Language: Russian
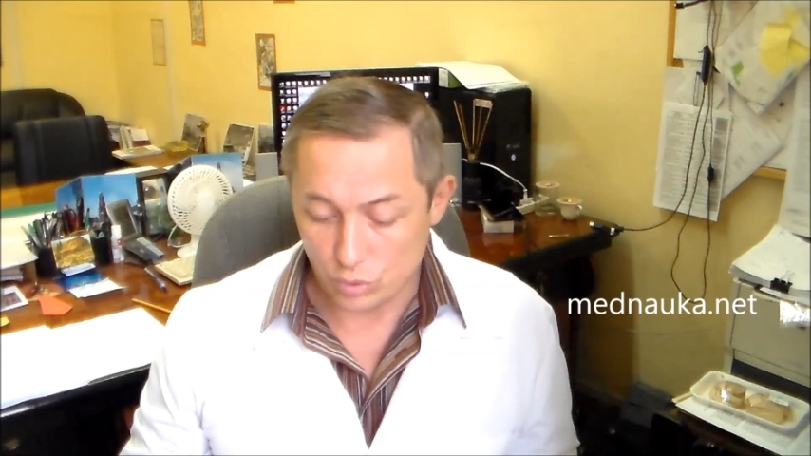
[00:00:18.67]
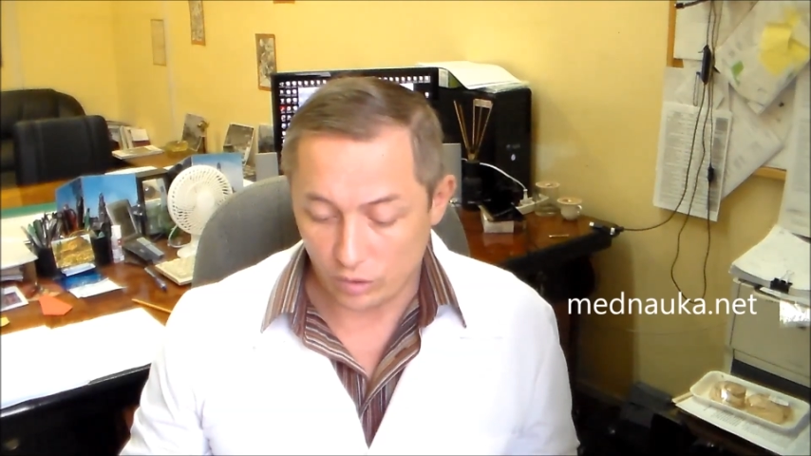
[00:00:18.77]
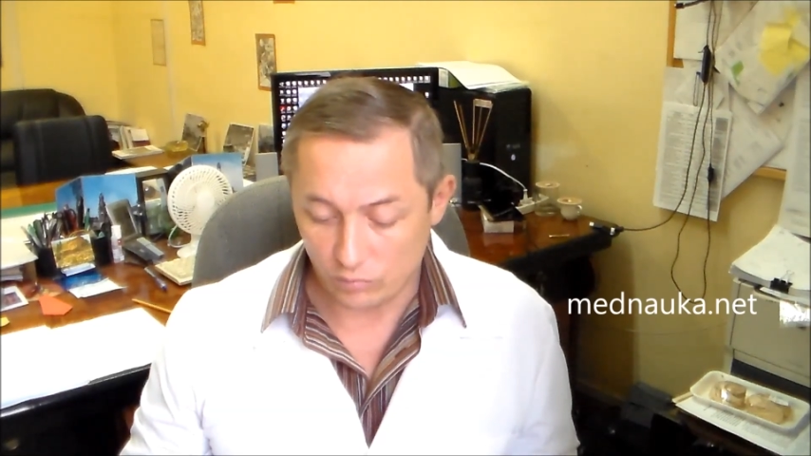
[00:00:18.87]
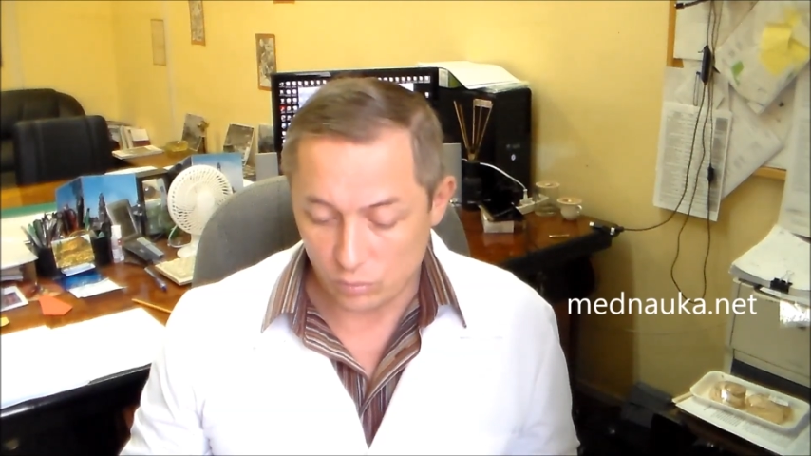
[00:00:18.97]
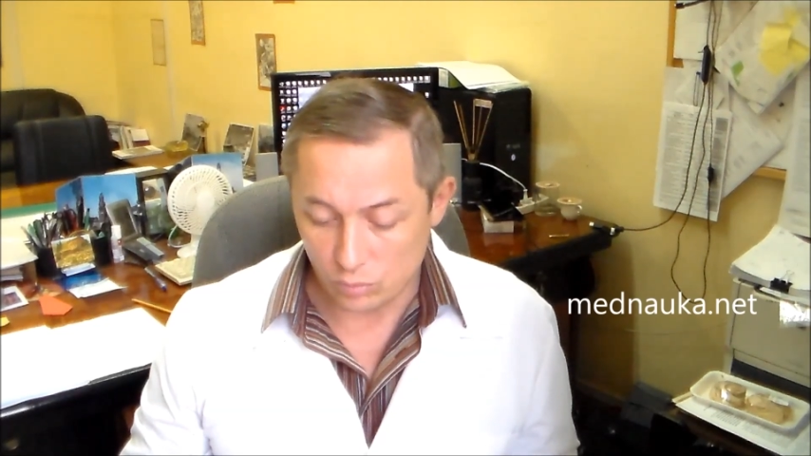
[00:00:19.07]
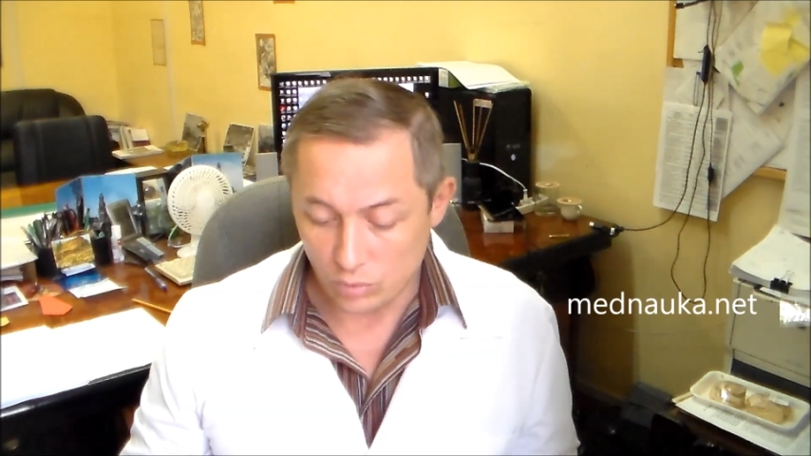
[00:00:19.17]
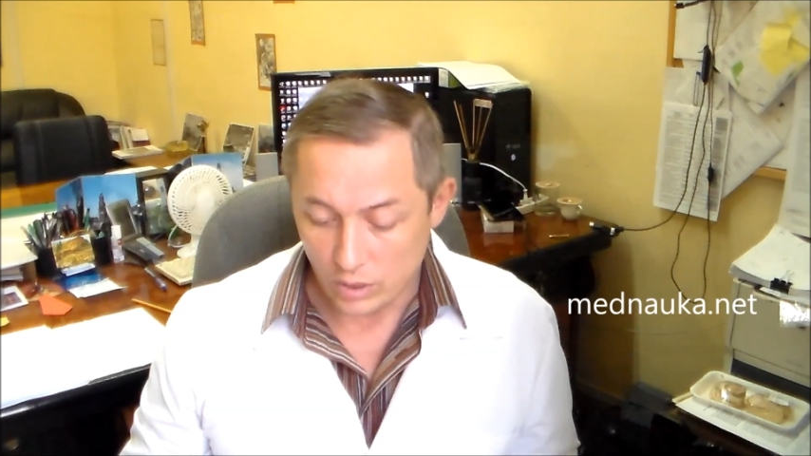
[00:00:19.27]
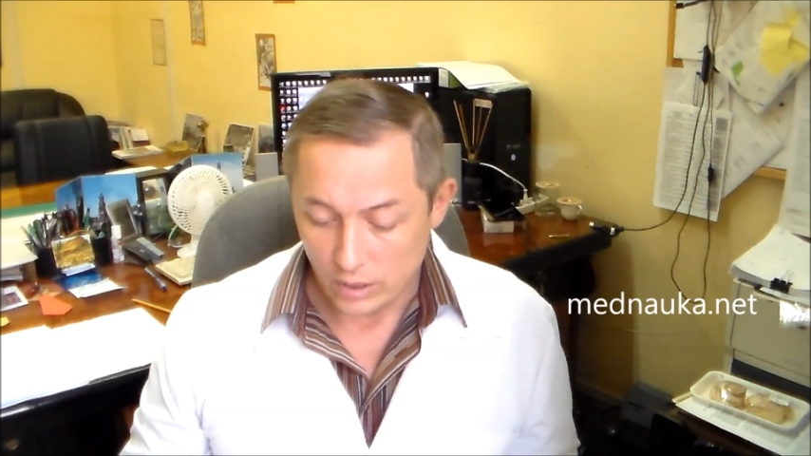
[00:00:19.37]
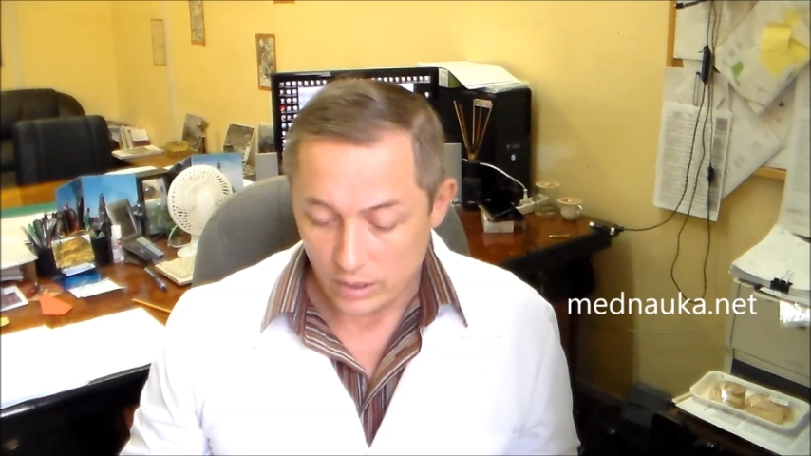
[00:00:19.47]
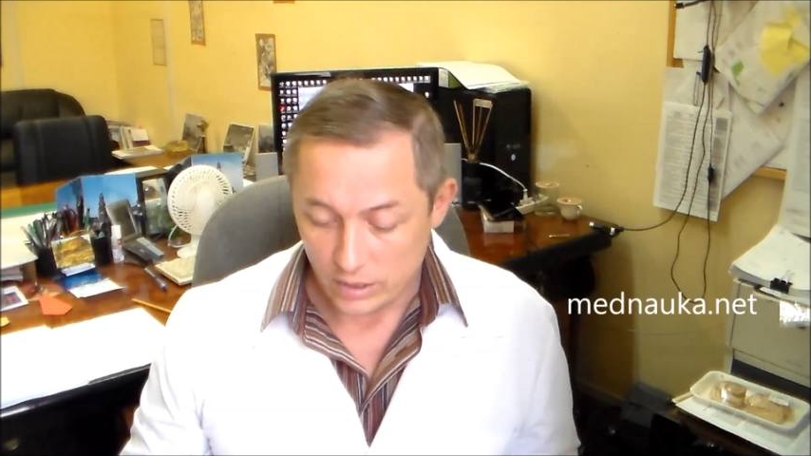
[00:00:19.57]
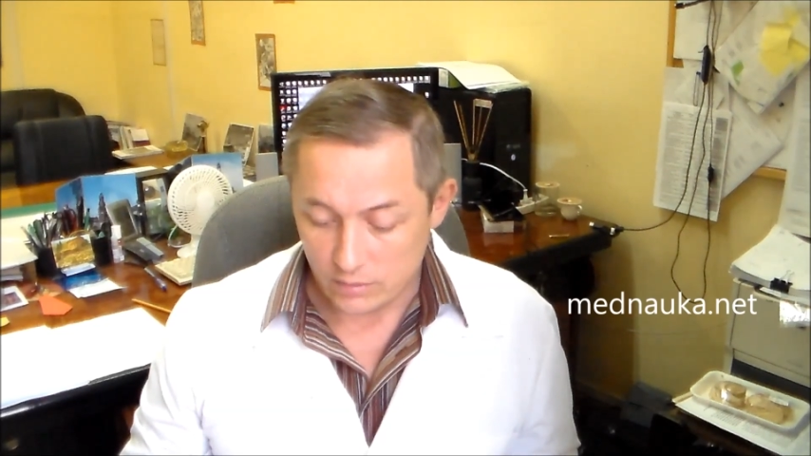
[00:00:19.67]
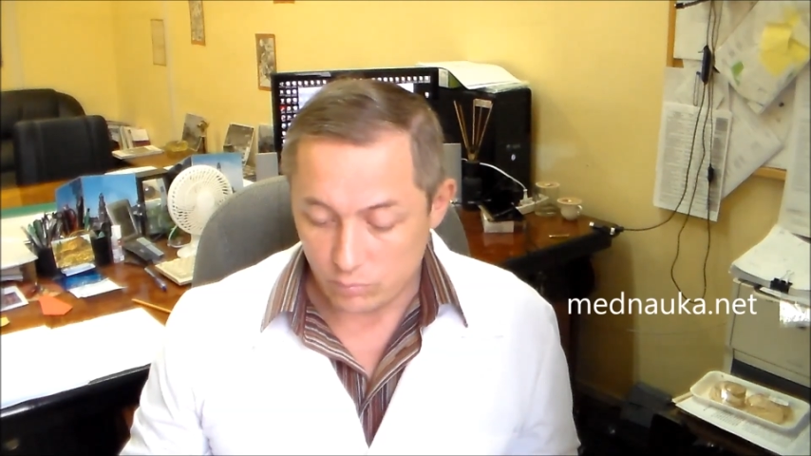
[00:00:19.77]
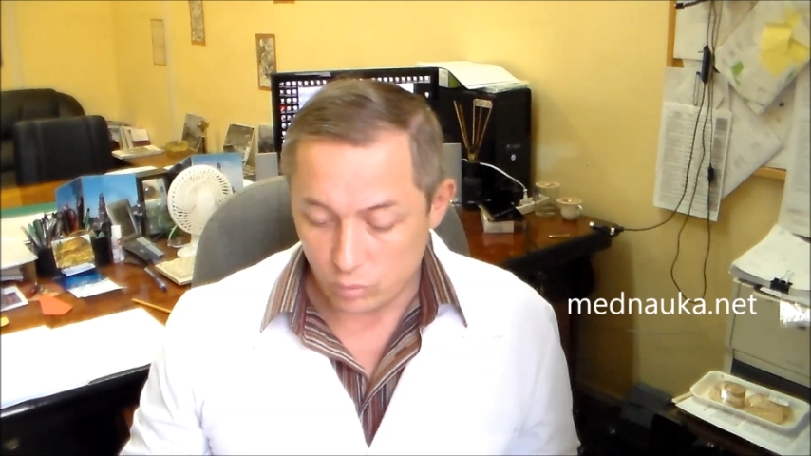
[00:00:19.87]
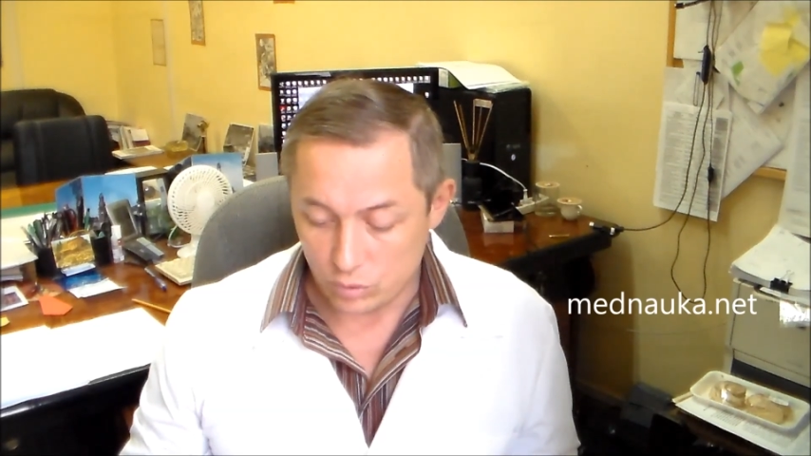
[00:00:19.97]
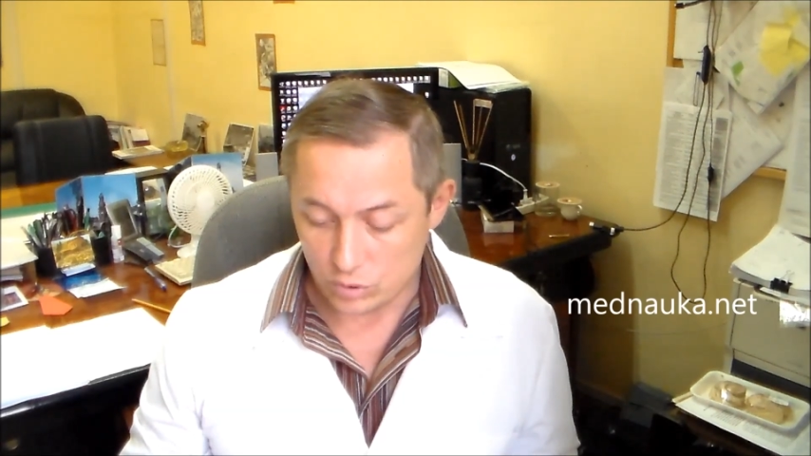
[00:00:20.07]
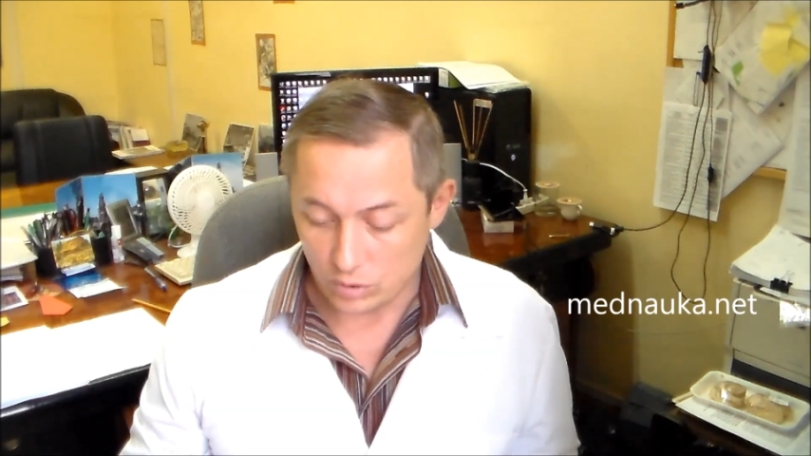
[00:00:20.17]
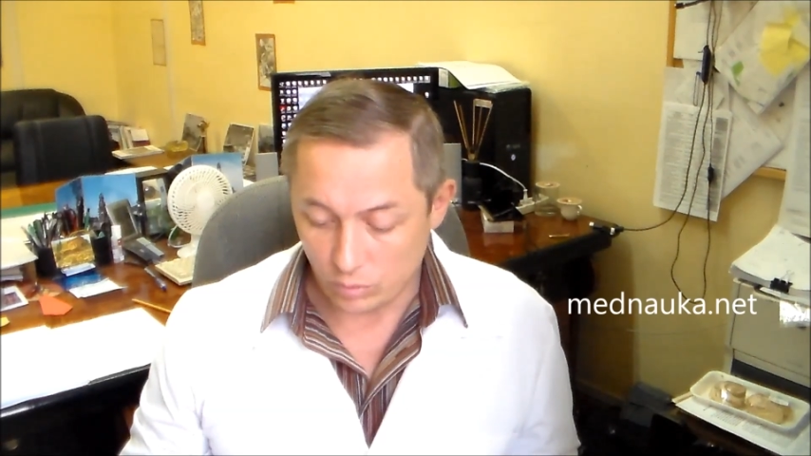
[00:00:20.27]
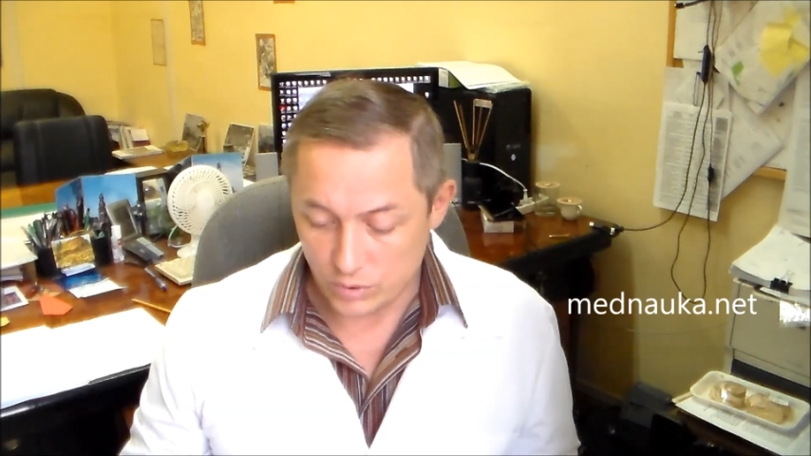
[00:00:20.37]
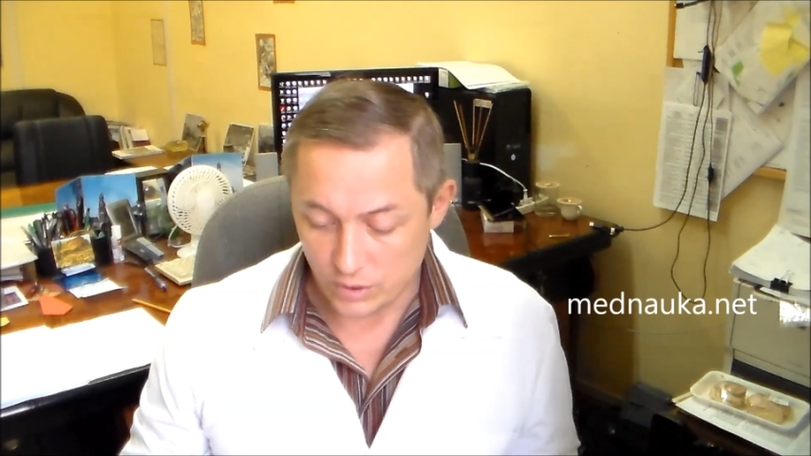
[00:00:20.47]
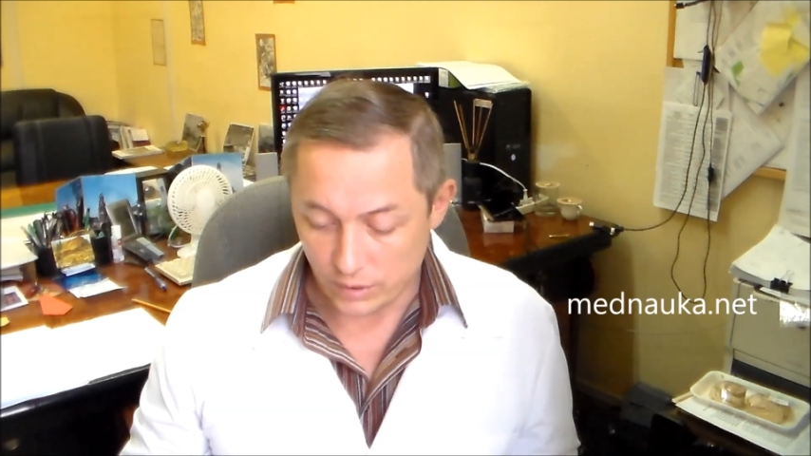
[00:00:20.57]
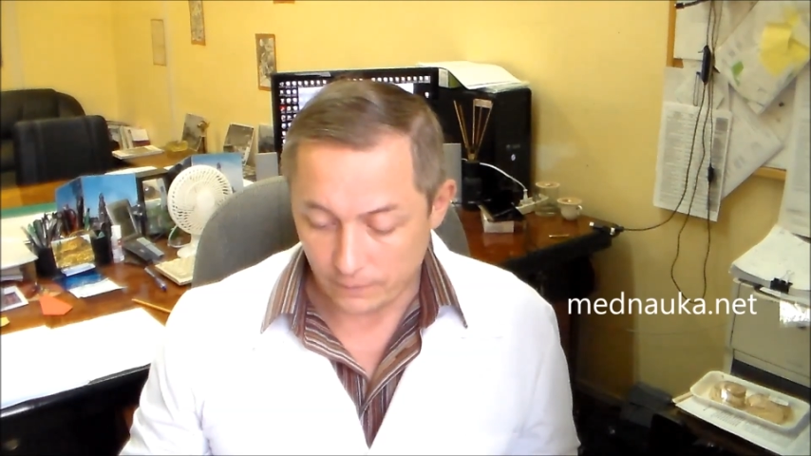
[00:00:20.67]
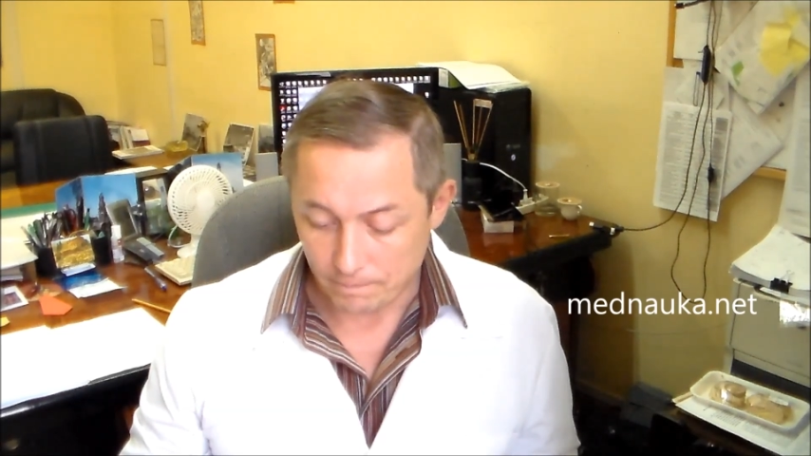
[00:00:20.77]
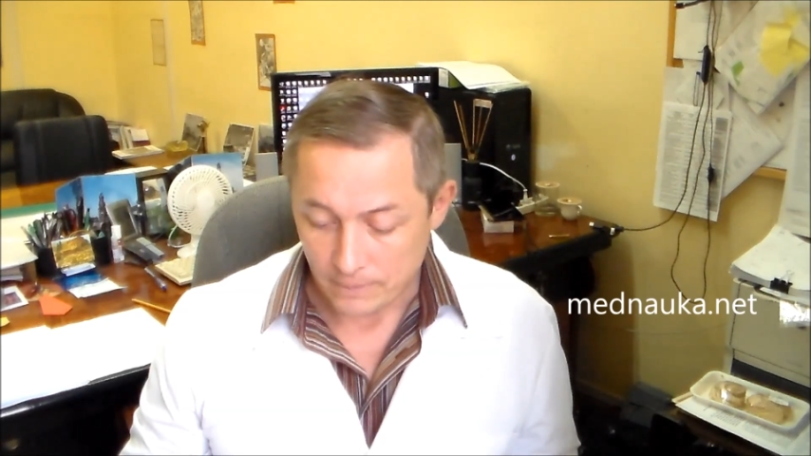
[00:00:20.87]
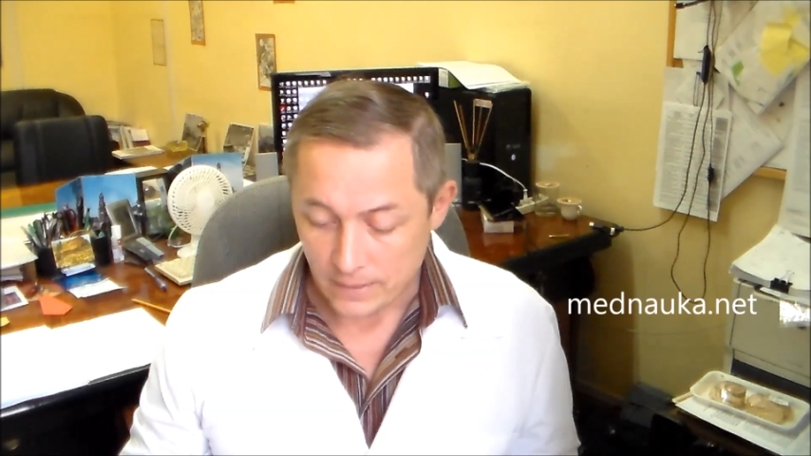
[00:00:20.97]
тревогу и боли из грудины.